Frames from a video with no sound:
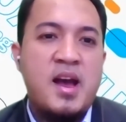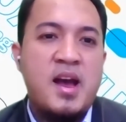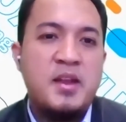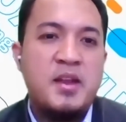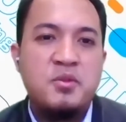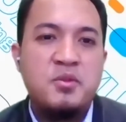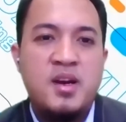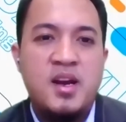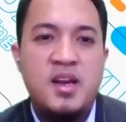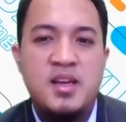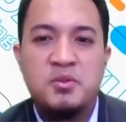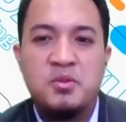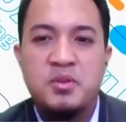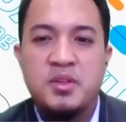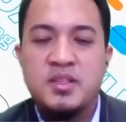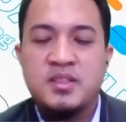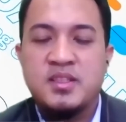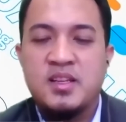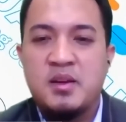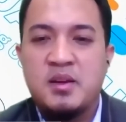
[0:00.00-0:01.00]
Di samping
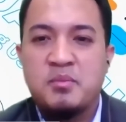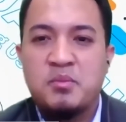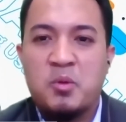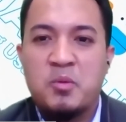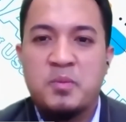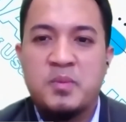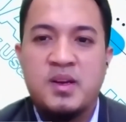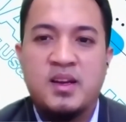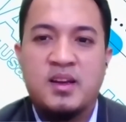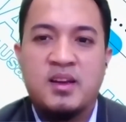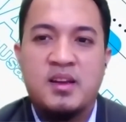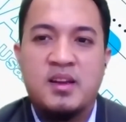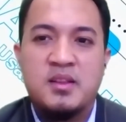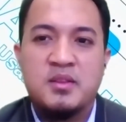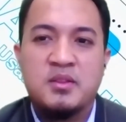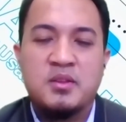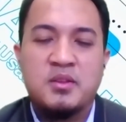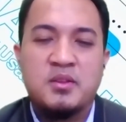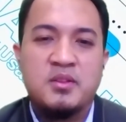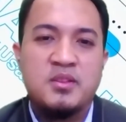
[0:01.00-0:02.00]
itu, perlu diketahui
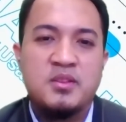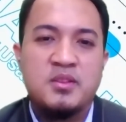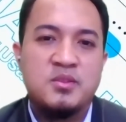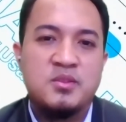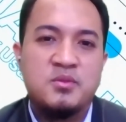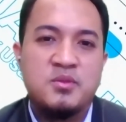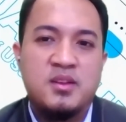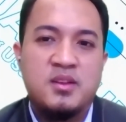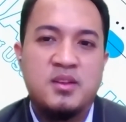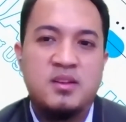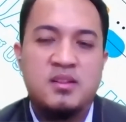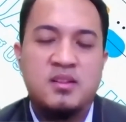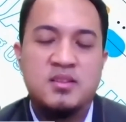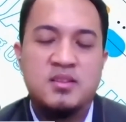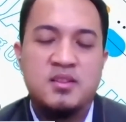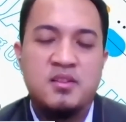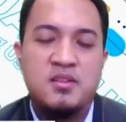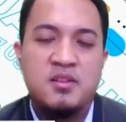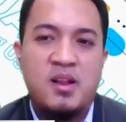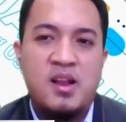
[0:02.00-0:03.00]
juga benefit yang akan
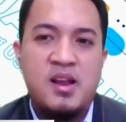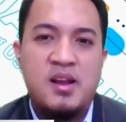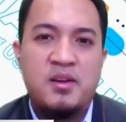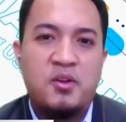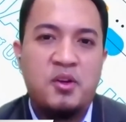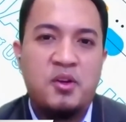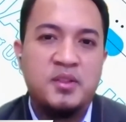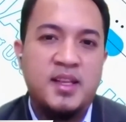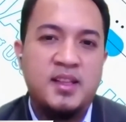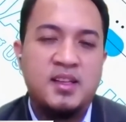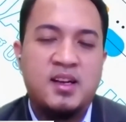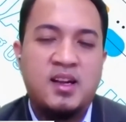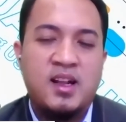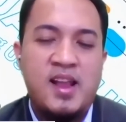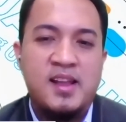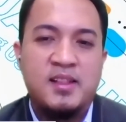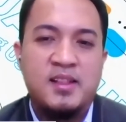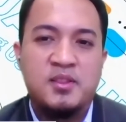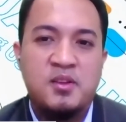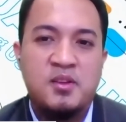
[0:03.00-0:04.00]
didapat sehingga mereka
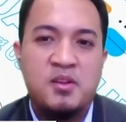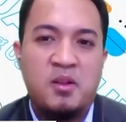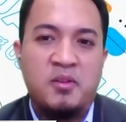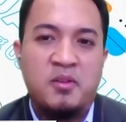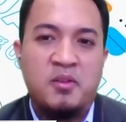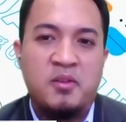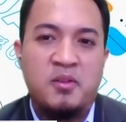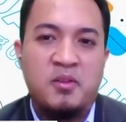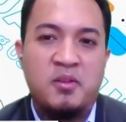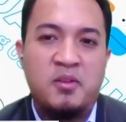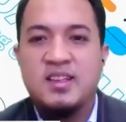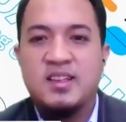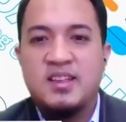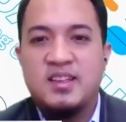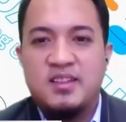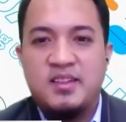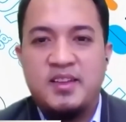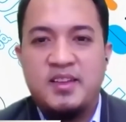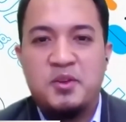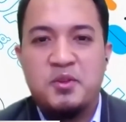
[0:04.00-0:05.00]
memiliki pengalaman
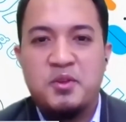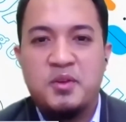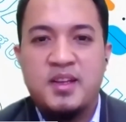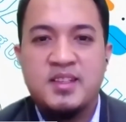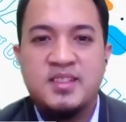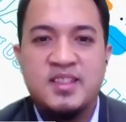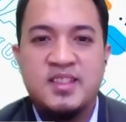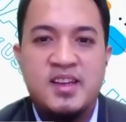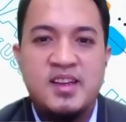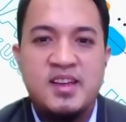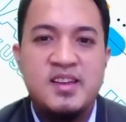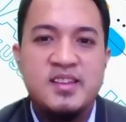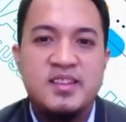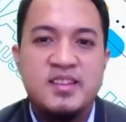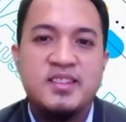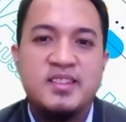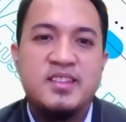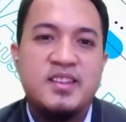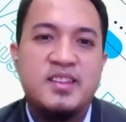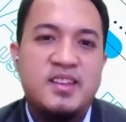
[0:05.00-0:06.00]
dari pembelian produk
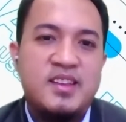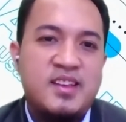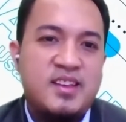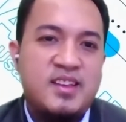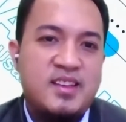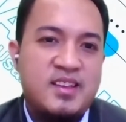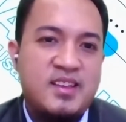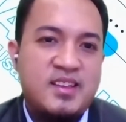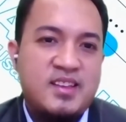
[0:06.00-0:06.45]
yang kita jual.